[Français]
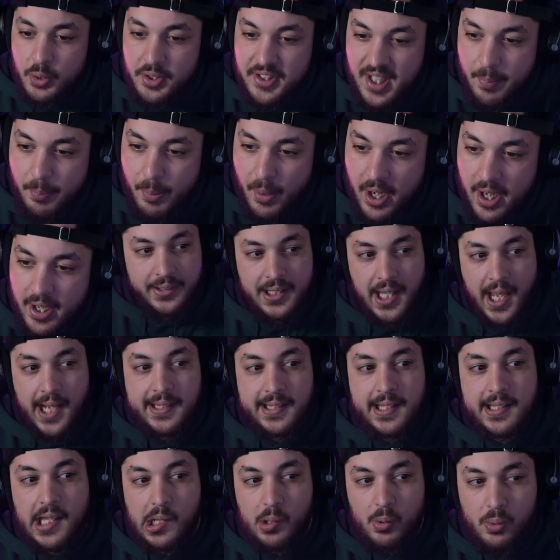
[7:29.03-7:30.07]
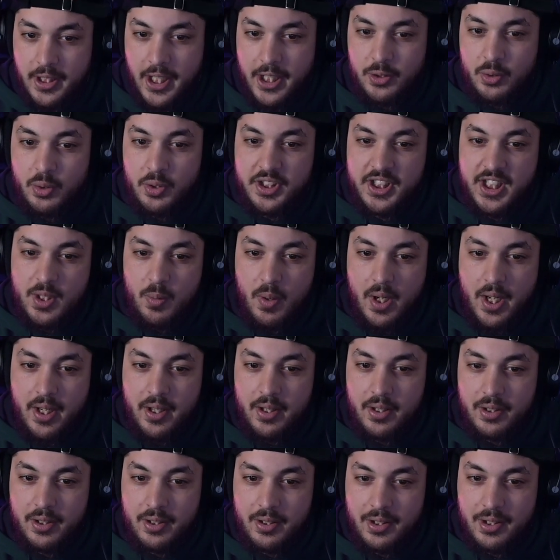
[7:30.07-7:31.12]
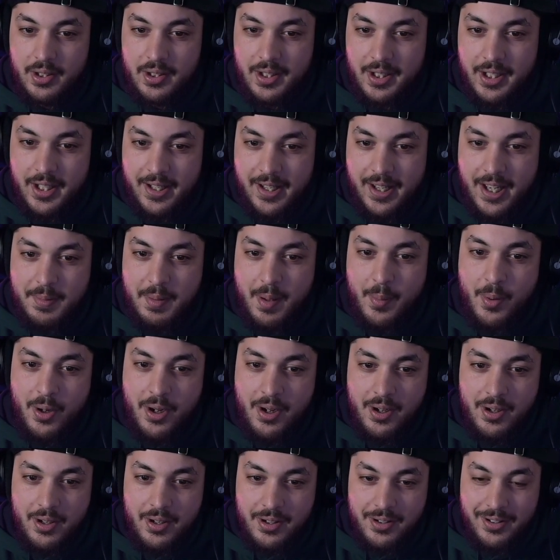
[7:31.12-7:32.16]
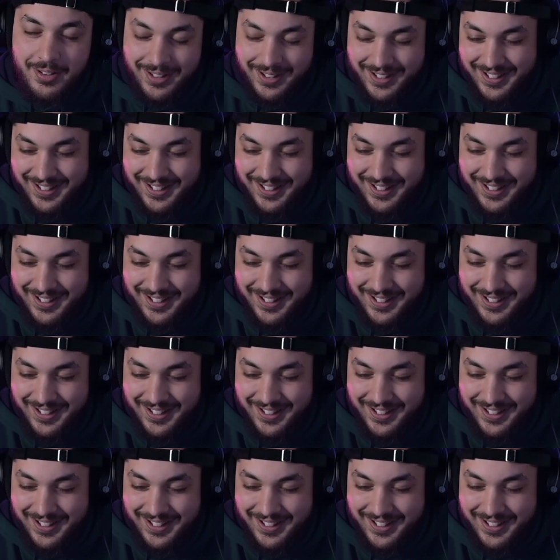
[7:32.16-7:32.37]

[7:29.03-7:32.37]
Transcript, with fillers: sais pas, t'es avec tes darons et tu te dis ouais, euh, eh maman, euh...